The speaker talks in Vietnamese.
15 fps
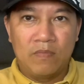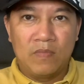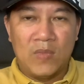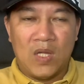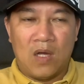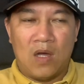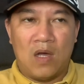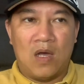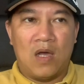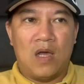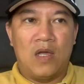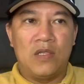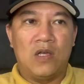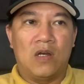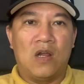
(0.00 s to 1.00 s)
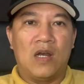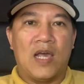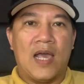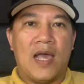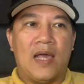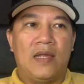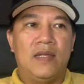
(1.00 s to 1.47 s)
đó do đó
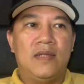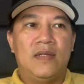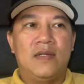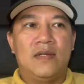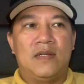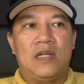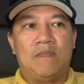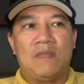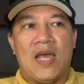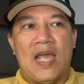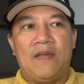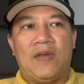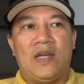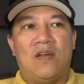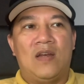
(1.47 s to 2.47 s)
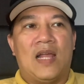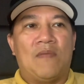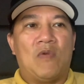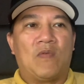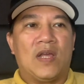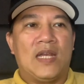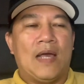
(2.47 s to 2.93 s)
là năm nay phải nói là
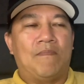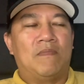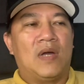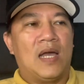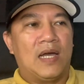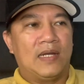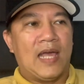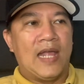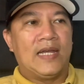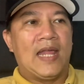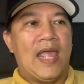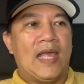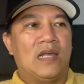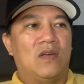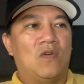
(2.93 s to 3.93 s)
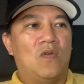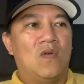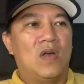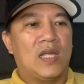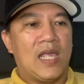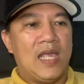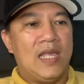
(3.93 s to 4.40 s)
một cái năm mà đại nạn
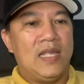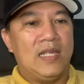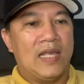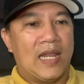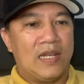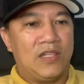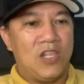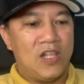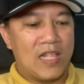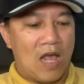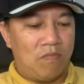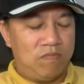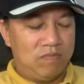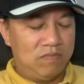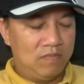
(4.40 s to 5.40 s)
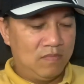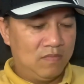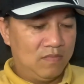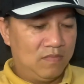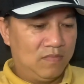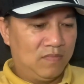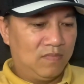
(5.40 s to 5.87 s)
của cái ngành truyền thông
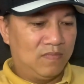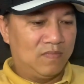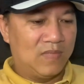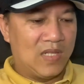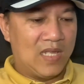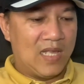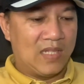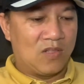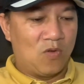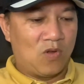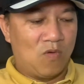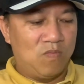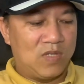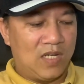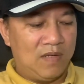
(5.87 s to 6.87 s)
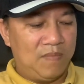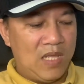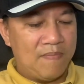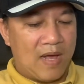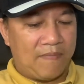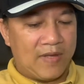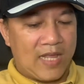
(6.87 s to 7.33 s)
à, tôi cũng xin
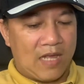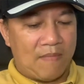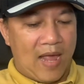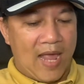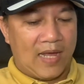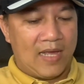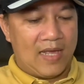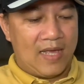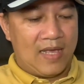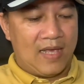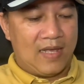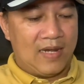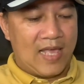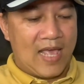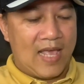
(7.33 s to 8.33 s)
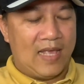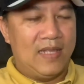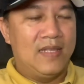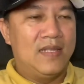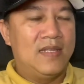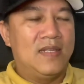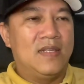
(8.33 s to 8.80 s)
bí mật với các bạn á, là
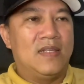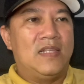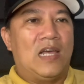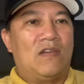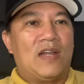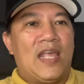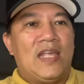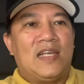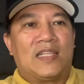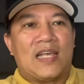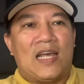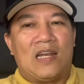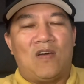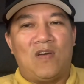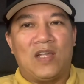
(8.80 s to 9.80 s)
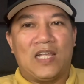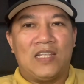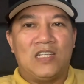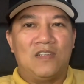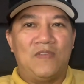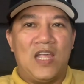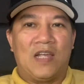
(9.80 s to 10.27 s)
dạo này người ta nói cái
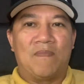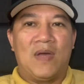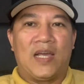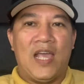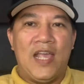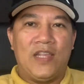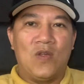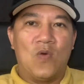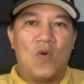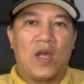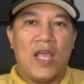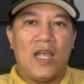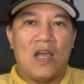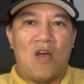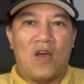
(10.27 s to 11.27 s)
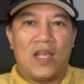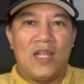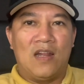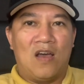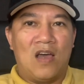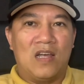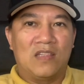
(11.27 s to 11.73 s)
sự việc mà khế chua khế ngọt gì
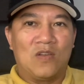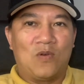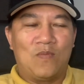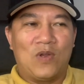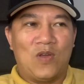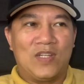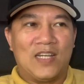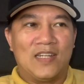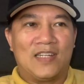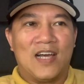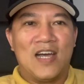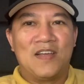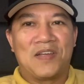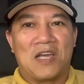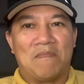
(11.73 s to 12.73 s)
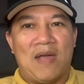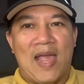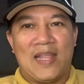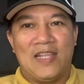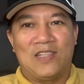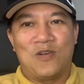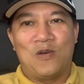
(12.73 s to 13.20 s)
đó tôi cũng nói sơ sơ với các
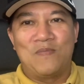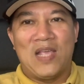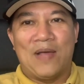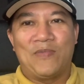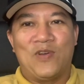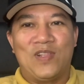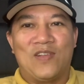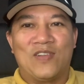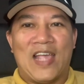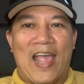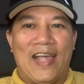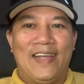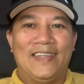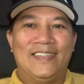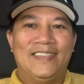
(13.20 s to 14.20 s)
bạn chứ tôi không dám nói nói thẳng